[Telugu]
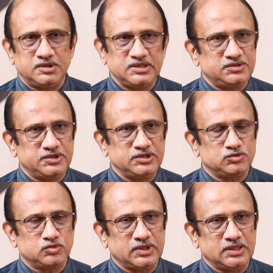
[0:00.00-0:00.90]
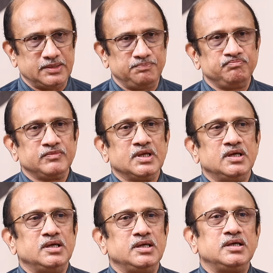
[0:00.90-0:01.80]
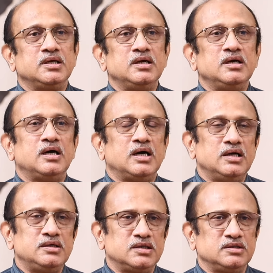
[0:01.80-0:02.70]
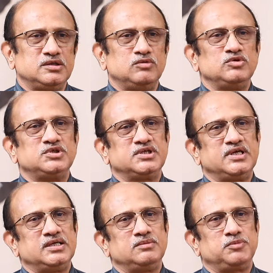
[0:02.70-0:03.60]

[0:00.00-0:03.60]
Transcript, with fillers: టెస్ట్ చేయించుకోవాలి hmm. ఇంకా అల్ట్రాసౌండ్ స్కాన్